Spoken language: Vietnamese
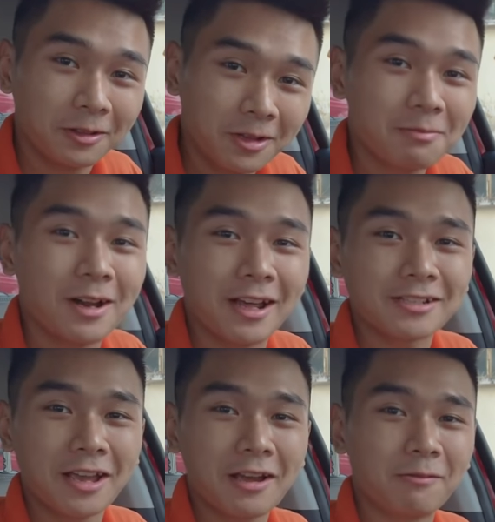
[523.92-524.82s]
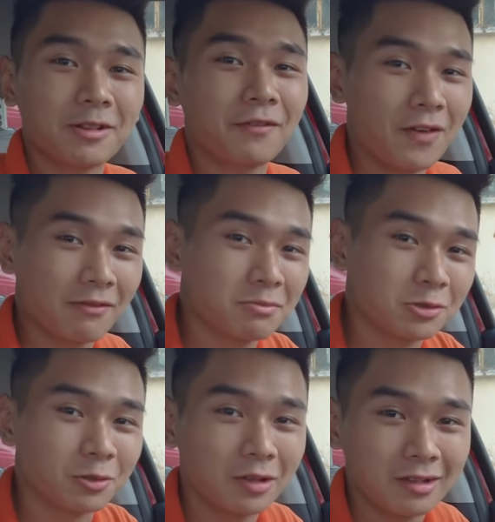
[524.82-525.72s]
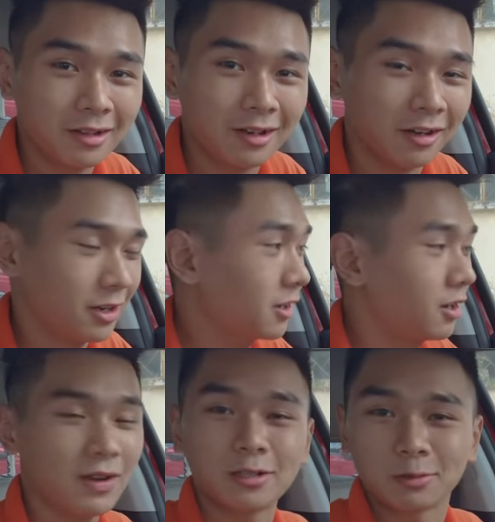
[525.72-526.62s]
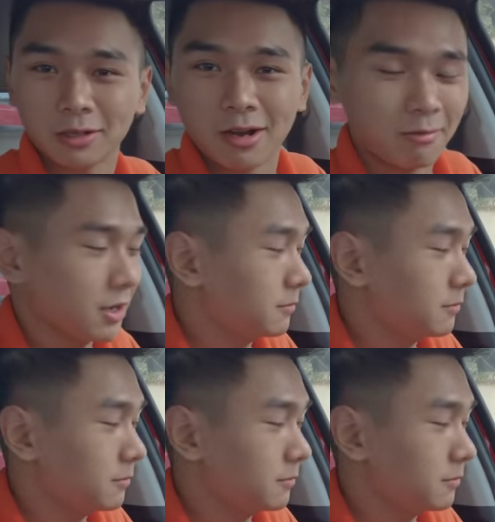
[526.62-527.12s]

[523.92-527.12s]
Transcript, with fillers: tước bằng lái xe, cũng như là phạt với một số tiền rất là lớn đấy, cỡ vài chục triệu đồng